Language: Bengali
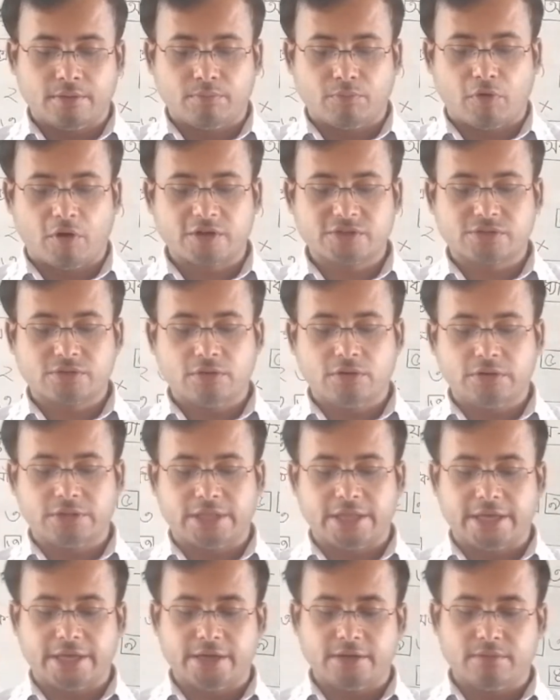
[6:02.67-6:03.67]

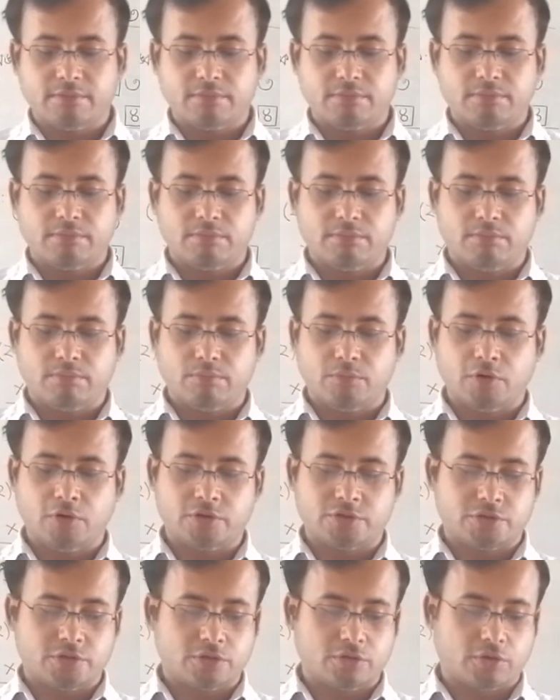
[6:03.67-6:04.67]
বক্সগুলোতে
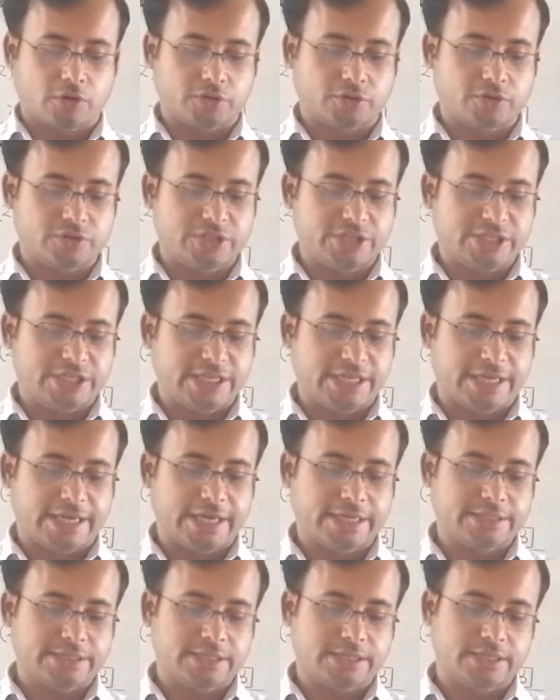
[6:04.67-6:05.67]
মোট কতটি
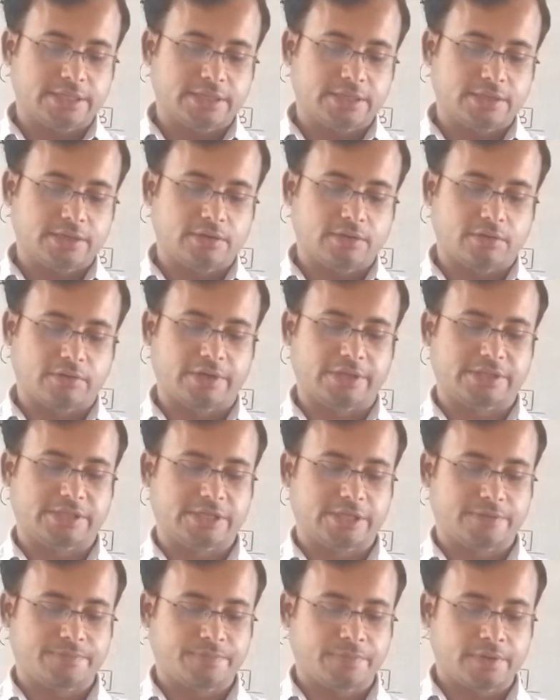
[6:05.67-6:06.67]
টিকেট
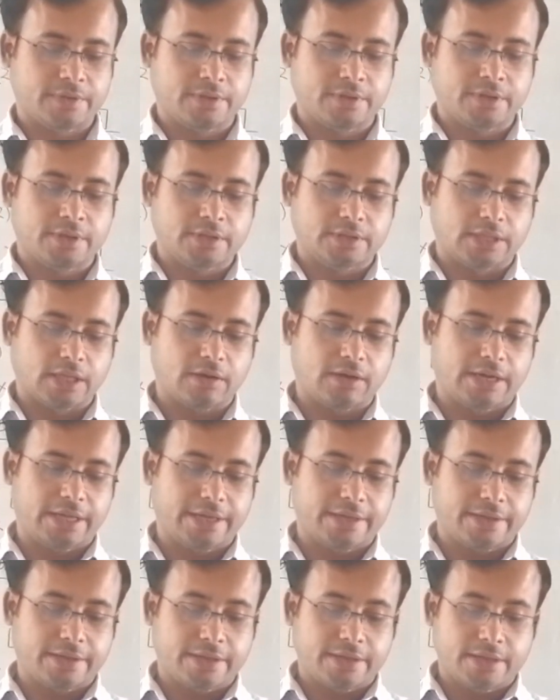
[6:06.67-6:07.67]
রয়েছে তাহলে
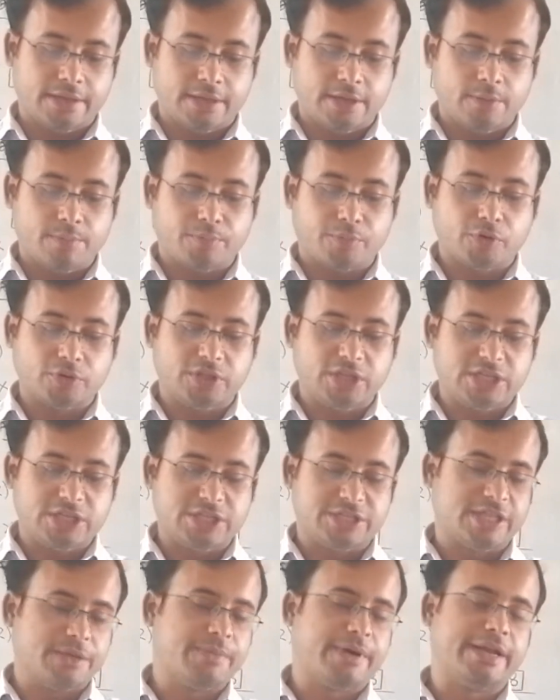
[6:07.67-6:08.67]

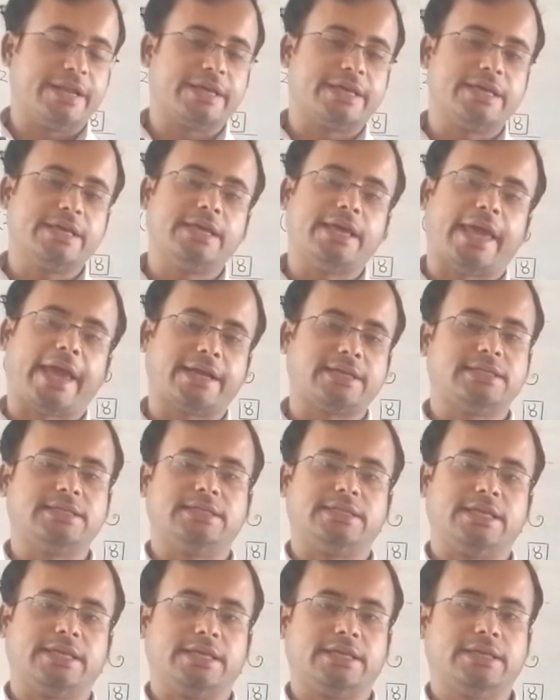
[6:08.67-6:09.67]
প্রতিটিতে মানে কি
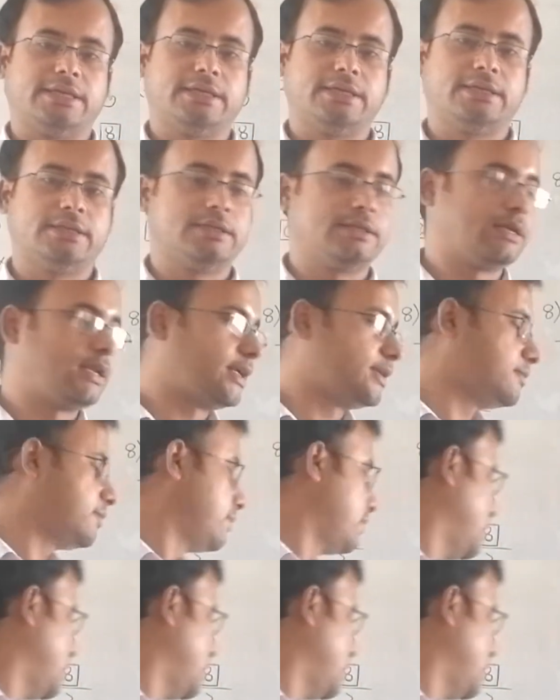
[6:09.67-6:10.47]
একটিতে তাহলে কীভাবে